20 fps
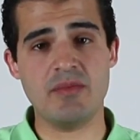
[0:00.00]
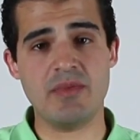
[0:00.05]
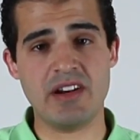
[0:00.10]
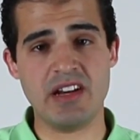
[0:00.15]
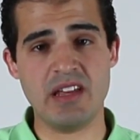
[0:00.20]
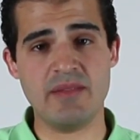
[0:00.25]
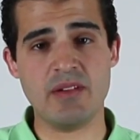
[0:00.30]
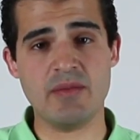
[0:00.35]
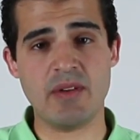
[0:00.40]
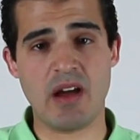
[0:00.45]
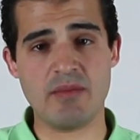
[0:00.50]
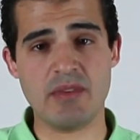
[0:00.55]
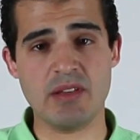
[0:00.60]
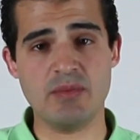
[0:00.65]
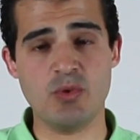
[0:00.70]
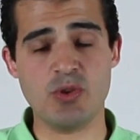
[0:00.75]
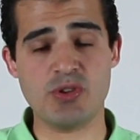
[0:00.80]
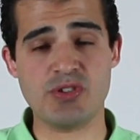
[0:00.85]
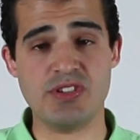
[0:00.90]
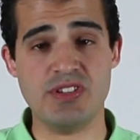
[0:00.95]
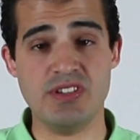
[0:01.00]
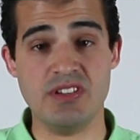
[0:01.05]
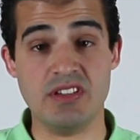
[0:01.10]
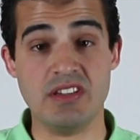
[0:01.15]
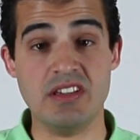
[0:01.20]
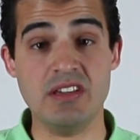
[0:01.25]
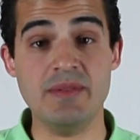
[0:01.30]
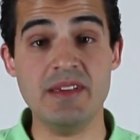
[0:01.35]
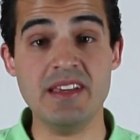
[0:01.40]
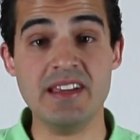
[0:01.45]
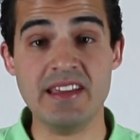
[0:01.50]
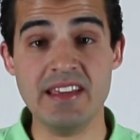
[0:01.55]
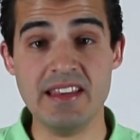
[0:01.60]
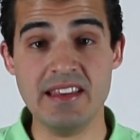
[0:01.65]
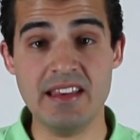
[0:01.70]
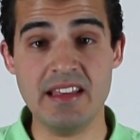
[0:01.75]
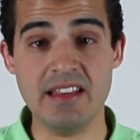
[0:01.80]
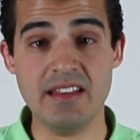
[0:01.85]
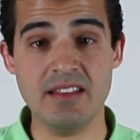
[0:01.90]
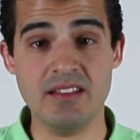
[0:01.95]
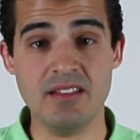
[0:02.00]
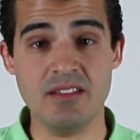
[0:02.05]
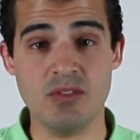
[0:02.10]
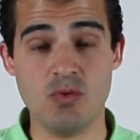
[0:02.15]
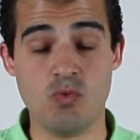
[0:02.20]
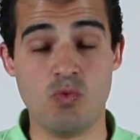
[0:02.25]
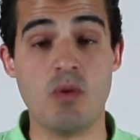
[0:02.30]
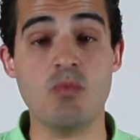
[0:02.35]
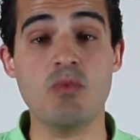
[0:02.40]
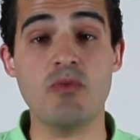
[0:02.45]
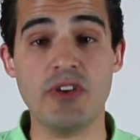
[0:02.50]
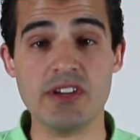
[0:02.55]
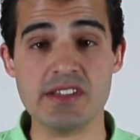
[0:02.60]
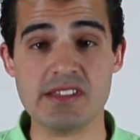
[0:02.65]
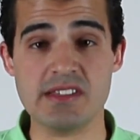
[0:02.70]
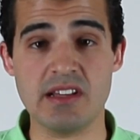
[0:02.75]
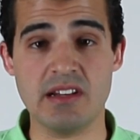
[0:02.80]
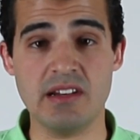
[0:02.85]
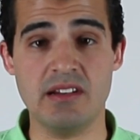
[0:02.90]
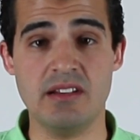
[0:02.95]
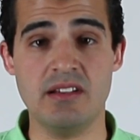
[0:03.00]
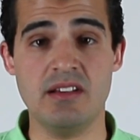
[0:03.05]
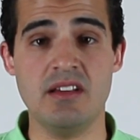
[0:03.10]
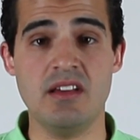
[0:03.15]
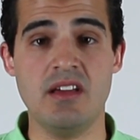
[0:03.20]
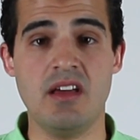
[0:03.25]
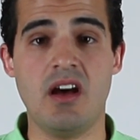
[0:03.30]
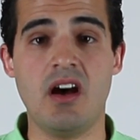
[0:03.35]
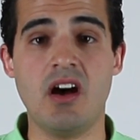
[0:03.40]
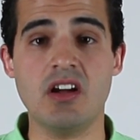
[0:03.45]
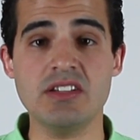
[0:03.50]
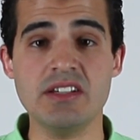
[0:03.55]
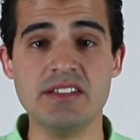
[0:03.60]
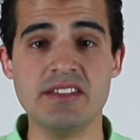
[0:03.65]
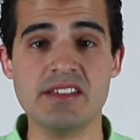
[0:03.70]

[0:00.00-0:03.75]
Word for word: برنامج محمد مرسي كبير جدا ومفصل قضيه